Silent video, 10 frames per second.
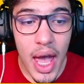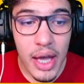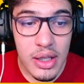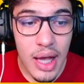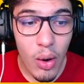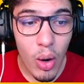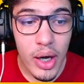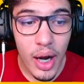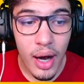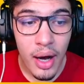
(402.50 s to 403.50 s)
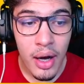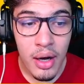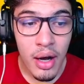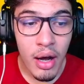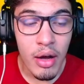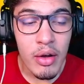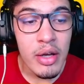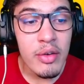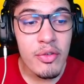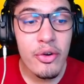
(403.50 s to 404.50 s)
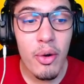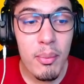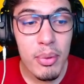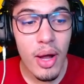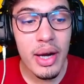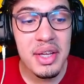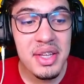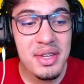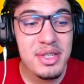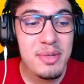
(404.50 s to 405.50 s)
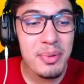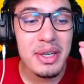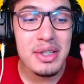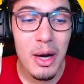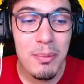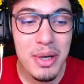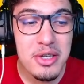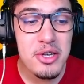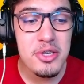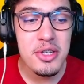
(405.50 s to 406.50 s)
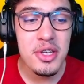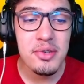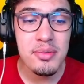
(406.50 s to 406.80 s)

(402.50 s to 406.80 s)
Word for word: Que da hora! Ficou um bloquinho de portal, porque titico.